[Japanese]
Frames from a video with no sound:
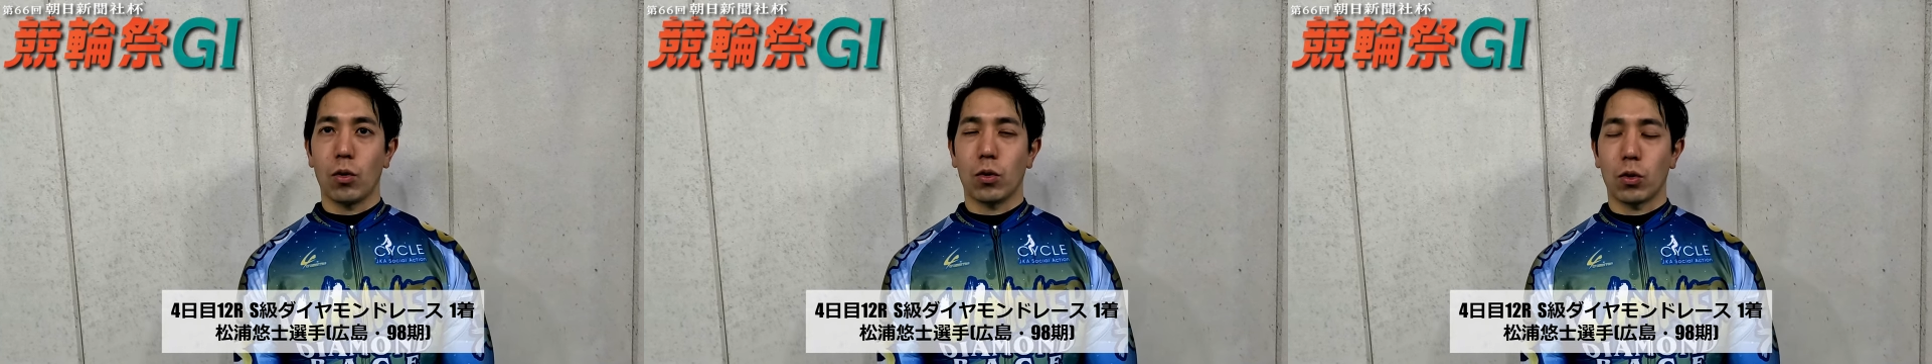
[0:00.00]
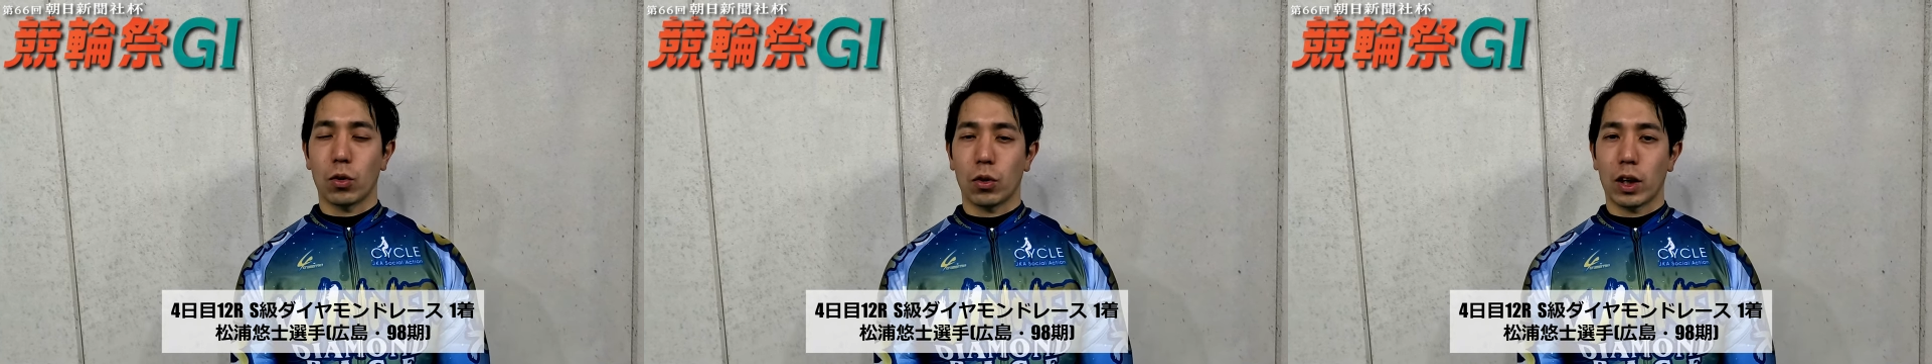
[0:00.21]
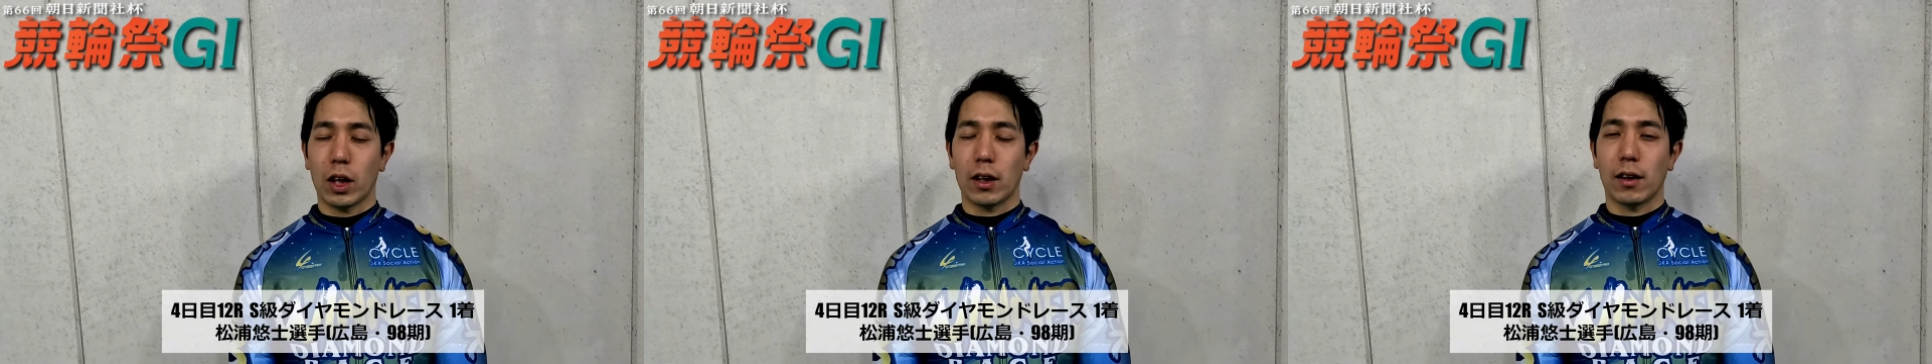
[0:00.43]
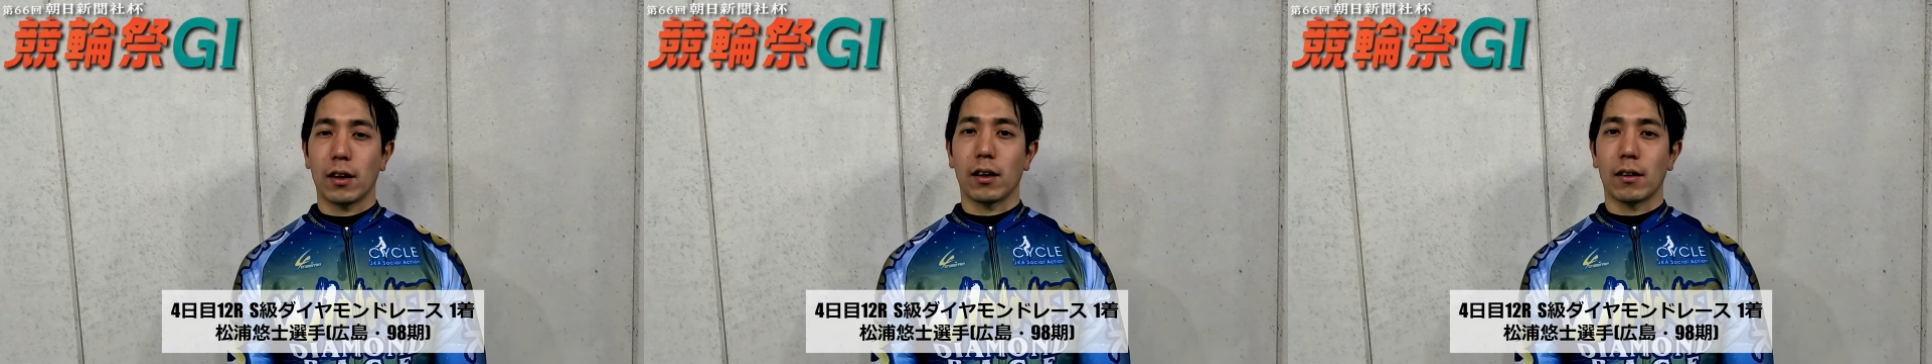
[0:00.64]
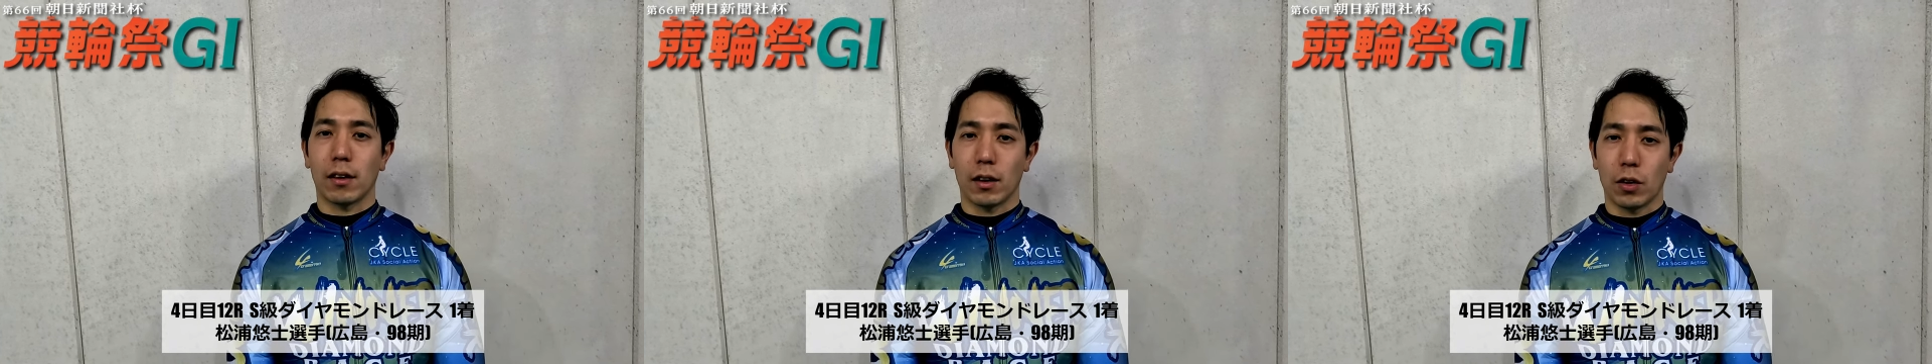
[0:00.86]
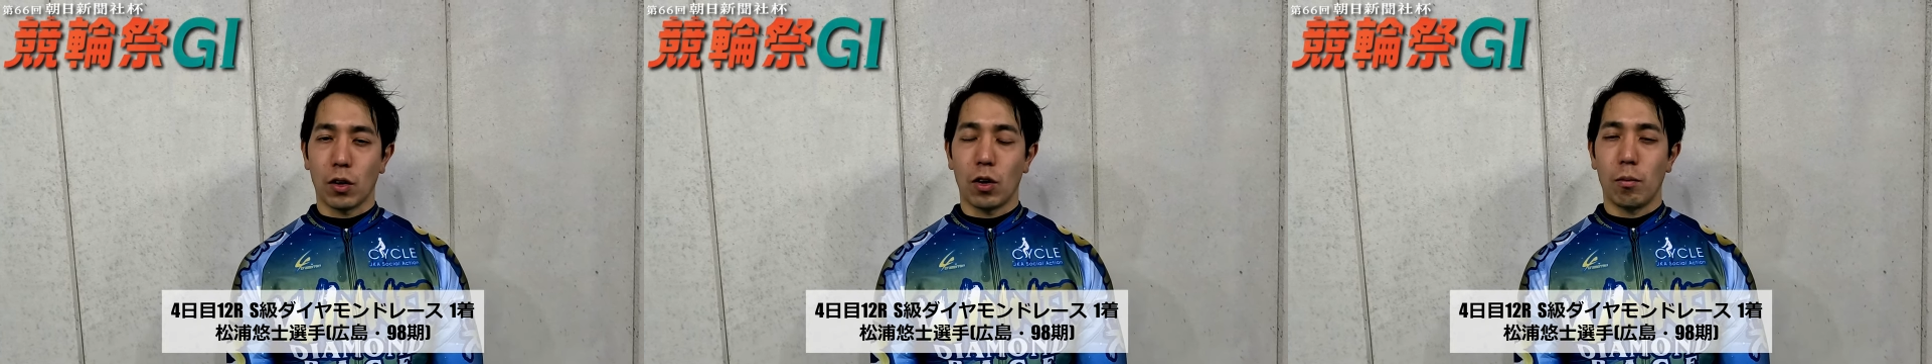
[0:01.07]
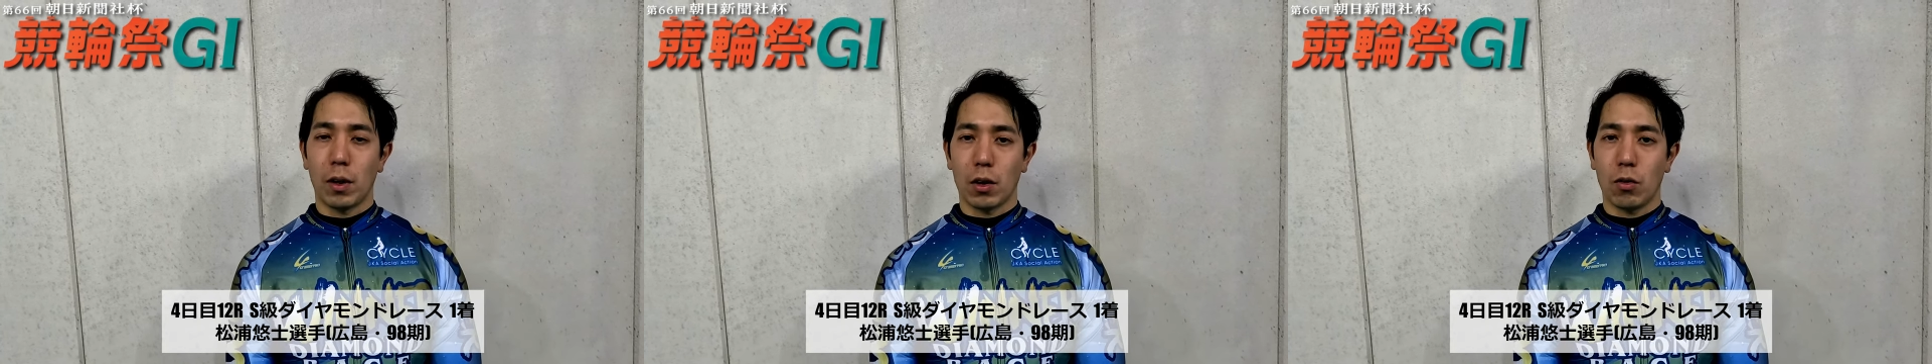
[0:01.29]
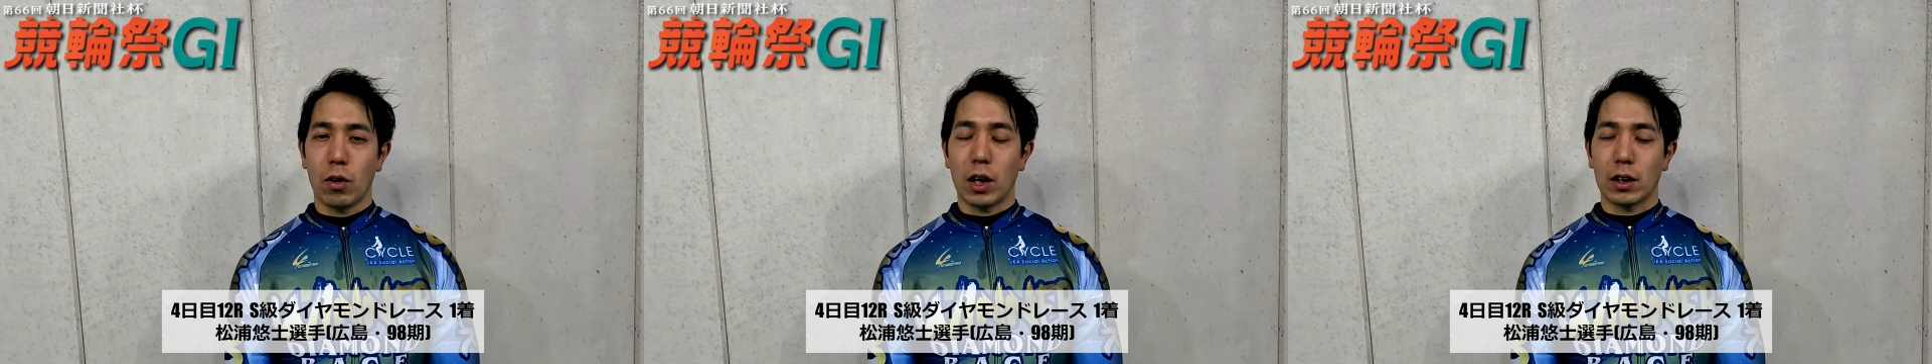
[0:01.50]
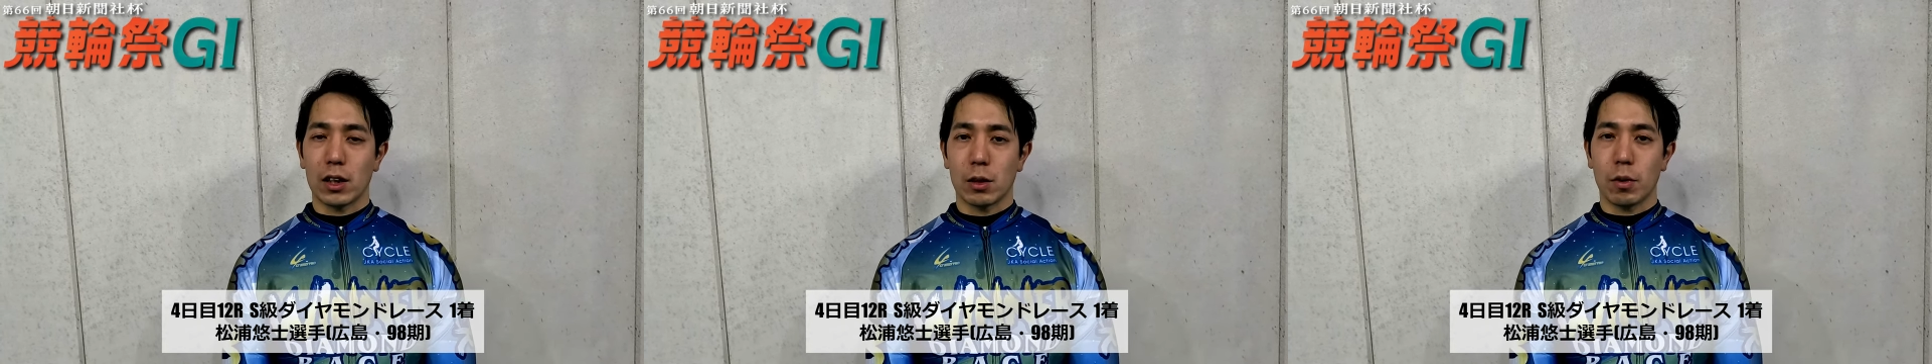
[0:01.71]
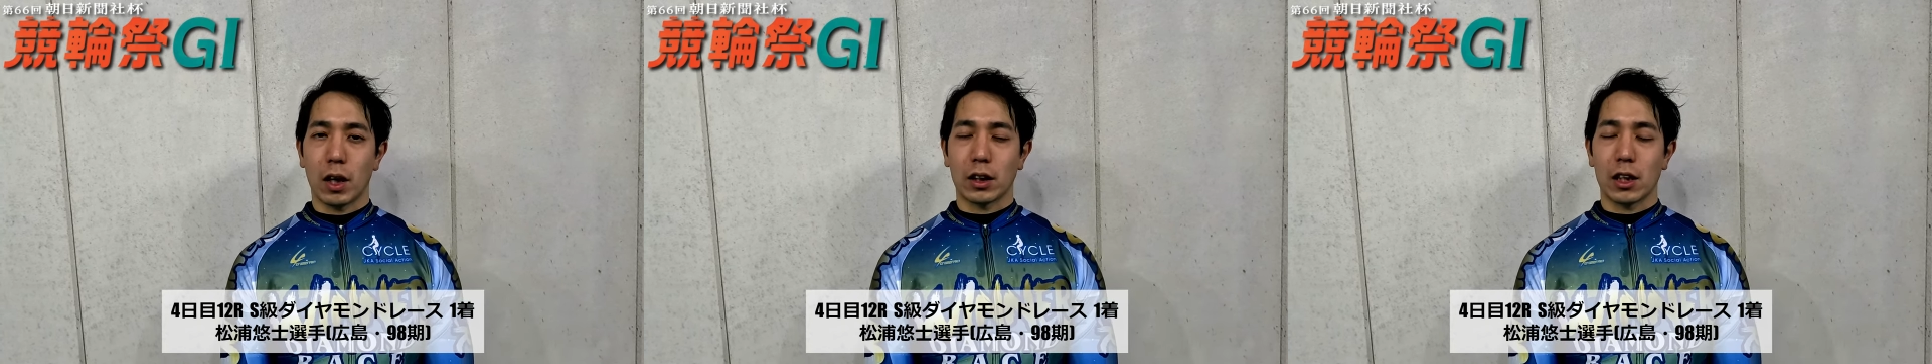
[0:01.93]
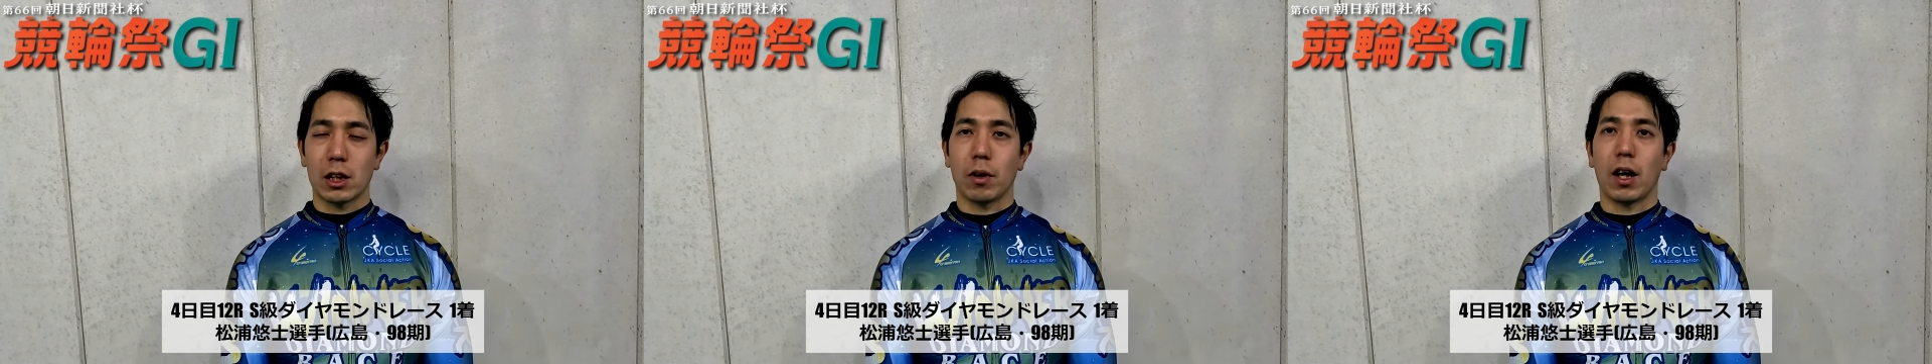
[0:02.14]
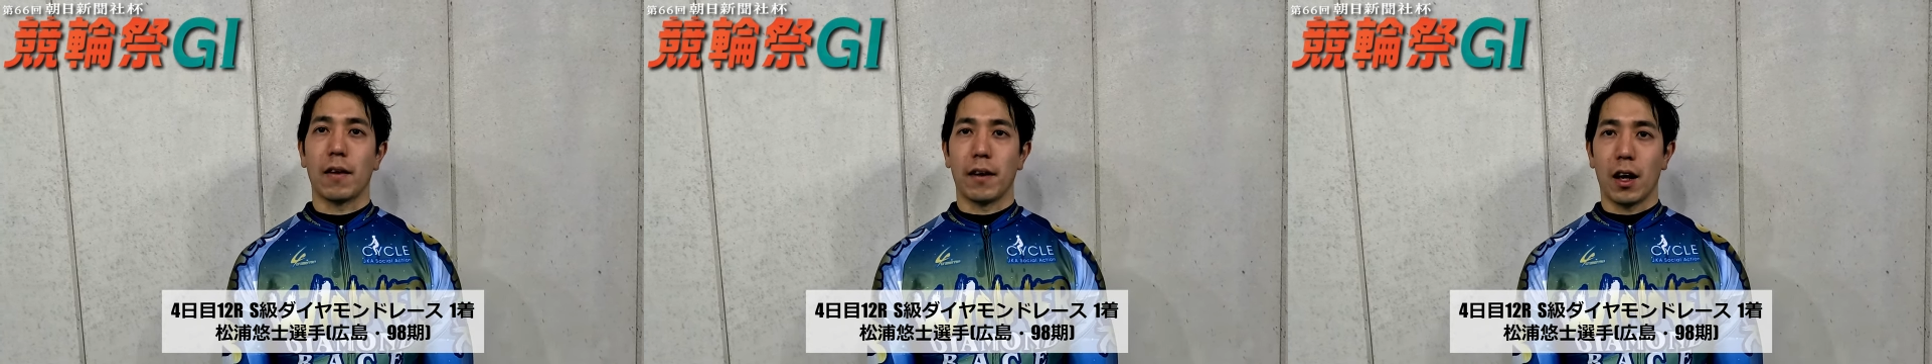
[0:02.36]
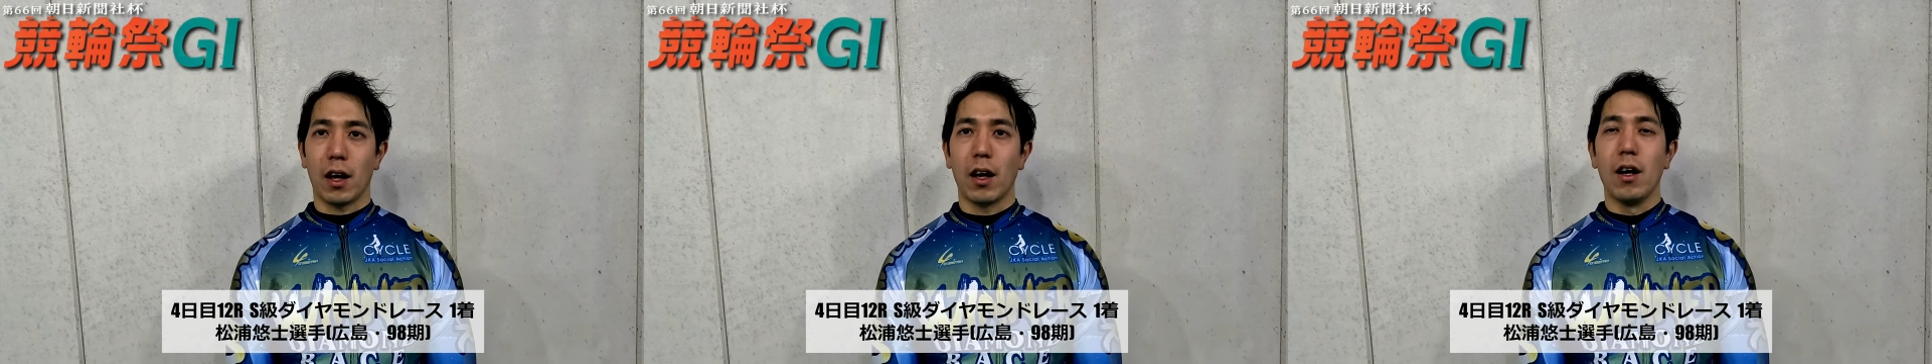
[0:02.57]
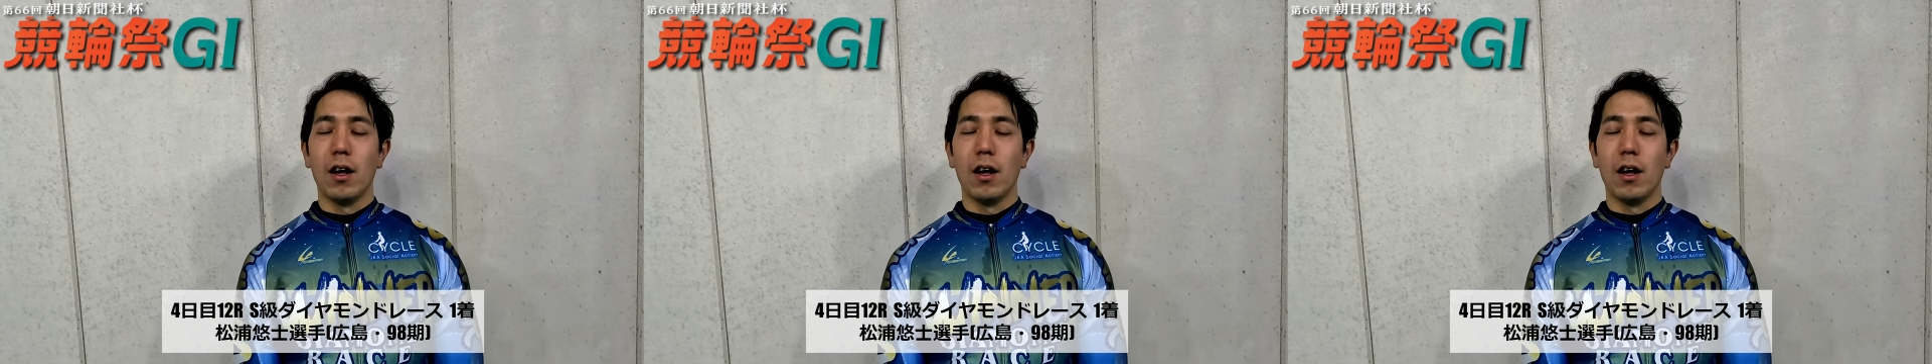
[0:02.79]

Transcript: 心がけてたんですけど、今回立場が立場なんで、